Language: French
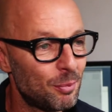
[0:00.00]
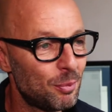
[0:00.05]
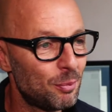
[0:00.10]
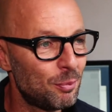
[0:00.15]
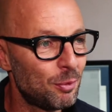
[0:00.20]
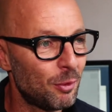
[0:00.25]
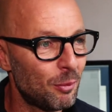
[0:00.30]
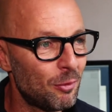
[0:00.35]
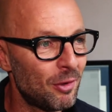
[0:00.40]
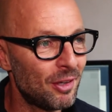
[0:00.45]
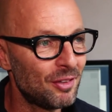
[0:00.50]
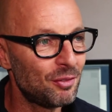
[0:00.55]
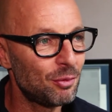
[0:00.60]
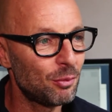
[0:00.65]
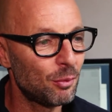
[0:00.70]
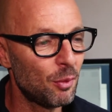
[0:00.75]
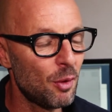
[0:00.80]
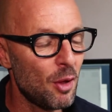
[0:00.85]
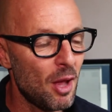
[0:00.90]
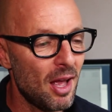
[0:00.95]
pour moi
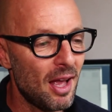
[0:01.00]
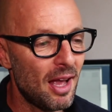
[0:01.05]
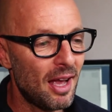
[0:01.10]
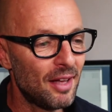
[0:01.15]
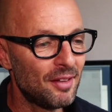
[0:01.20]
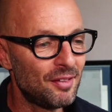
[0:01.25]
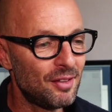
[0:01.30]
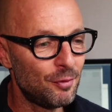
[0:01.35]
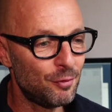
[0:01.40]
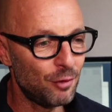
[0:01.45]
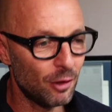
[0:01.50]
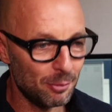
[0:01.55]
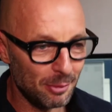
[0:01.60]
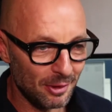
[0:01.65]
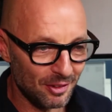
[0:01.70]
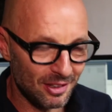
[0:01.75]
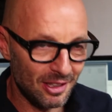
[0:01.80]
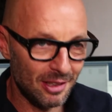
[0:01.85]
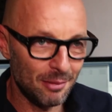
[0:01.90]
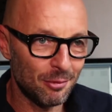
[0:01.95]
sont assez fortes parce qu'elles